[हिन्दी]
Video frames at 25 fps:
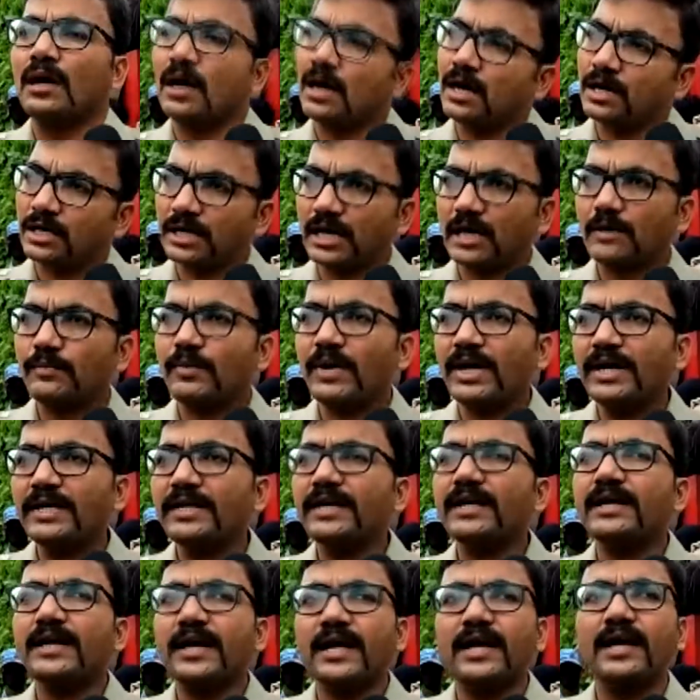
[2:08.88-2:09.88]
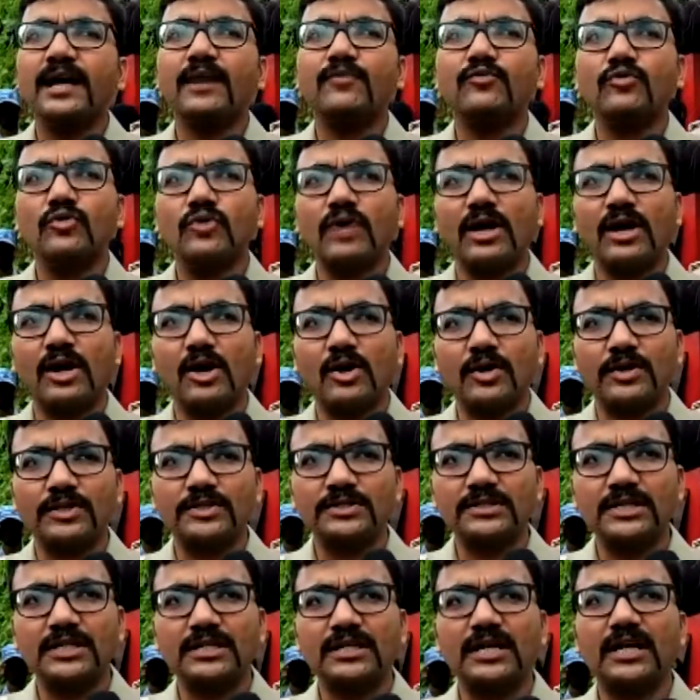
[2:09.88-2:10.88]
हाँ कार्बाइन एक है अब वो
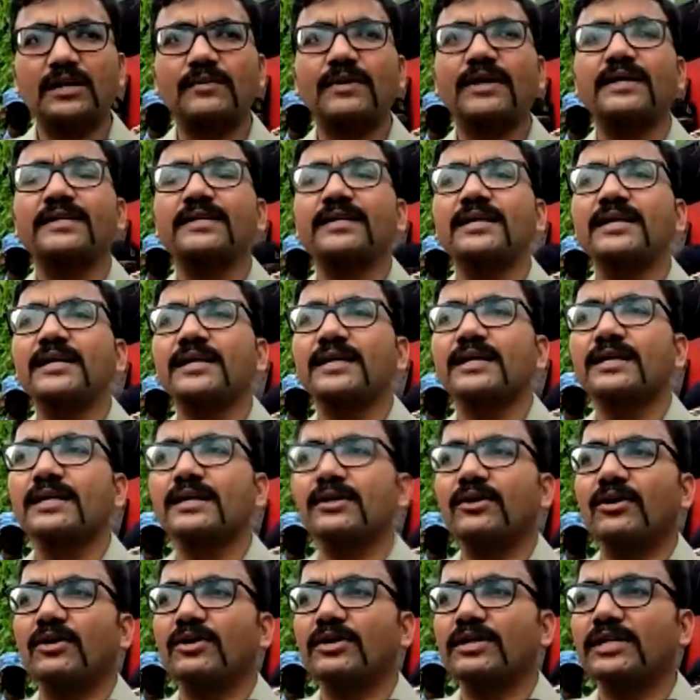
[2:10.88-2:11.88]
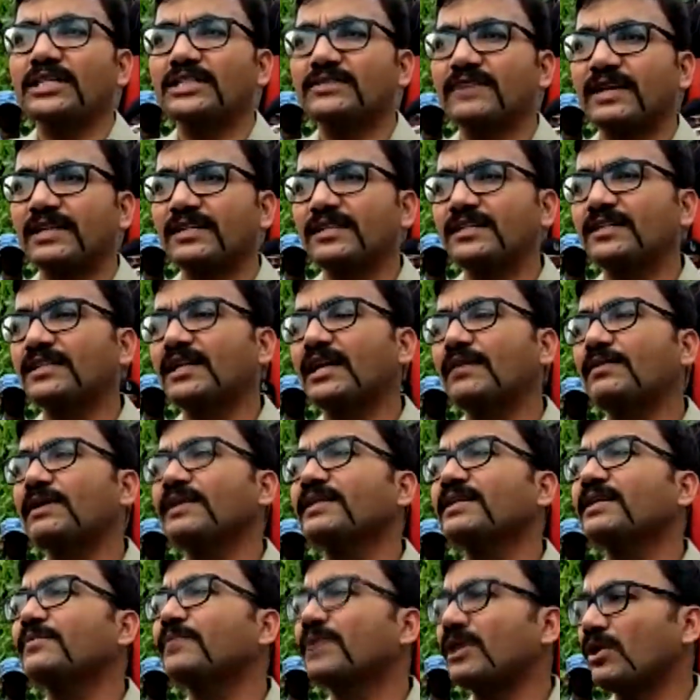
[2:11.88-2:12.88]
ओरिजिनल कार्बाइन है ऑर्डिनेंस फैक्ट्री कार्बाइन
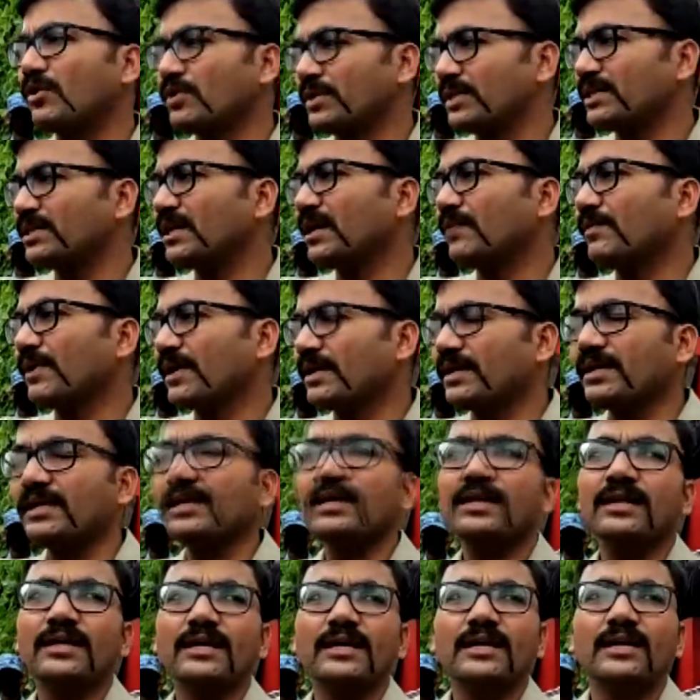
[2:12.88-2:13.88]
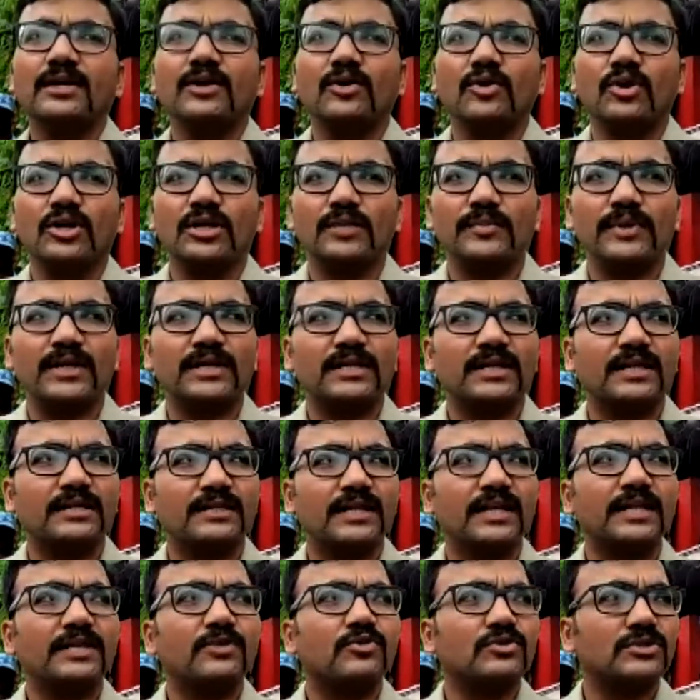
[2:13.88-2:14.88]
है बनावटी कार्बाइन है और डिपेंड करता
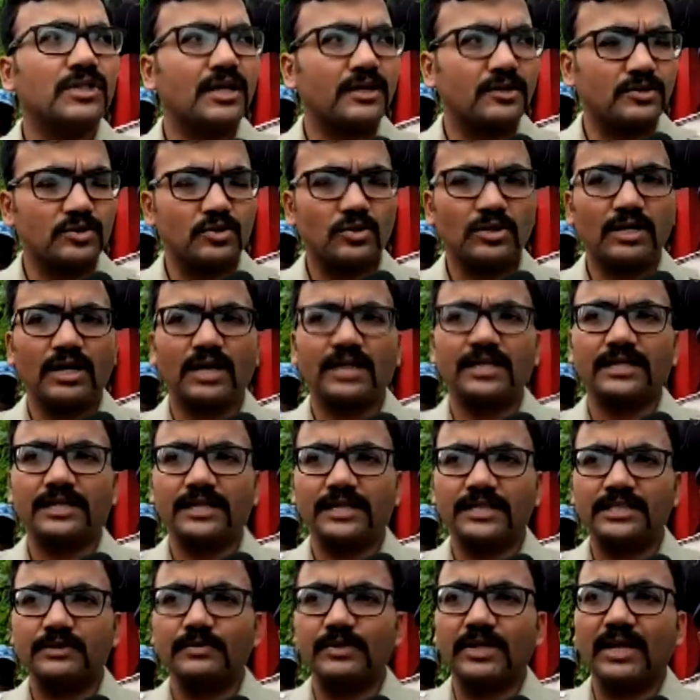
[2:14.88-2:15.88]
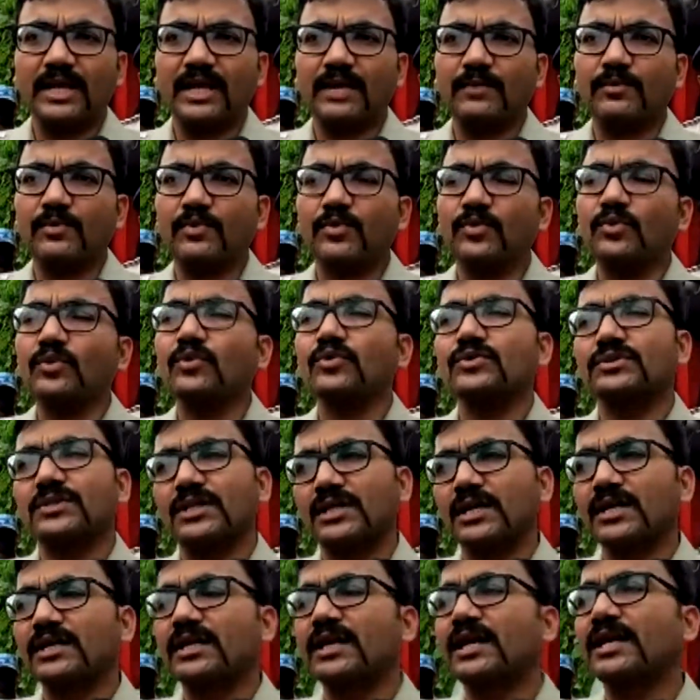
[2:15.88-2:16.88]
है लेकिन उसका जो खाली केस मिला है हम लोगों को उससे
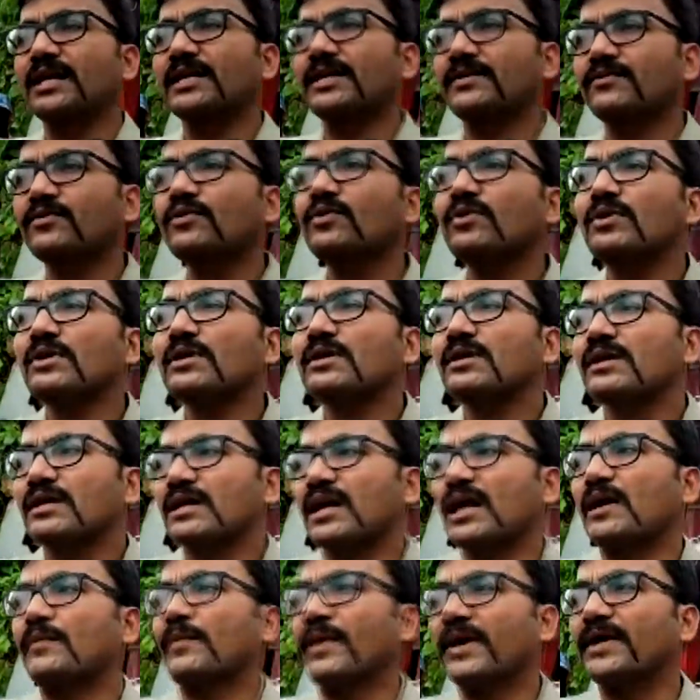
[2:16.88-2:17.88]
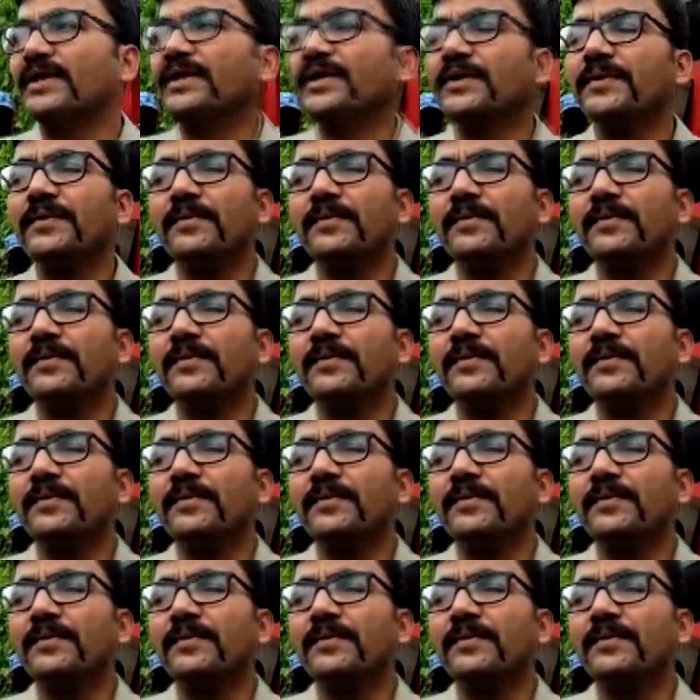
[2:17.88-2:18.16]
लग रहा है कि वो कार्बाइन है